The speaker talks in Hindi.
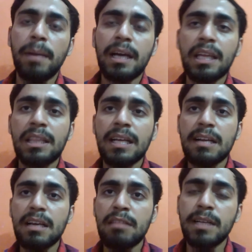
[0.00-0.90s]

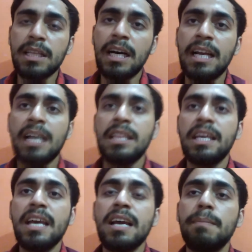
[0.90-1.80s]
पाकिस्तान के इस वक्त हालात
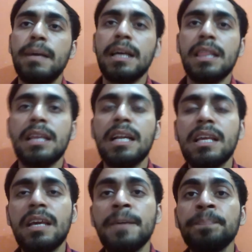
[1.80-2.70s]
ये हैं कि पाकिस्तान
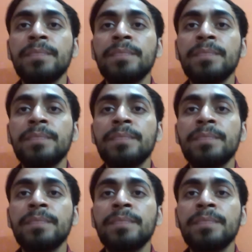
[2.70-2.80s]
की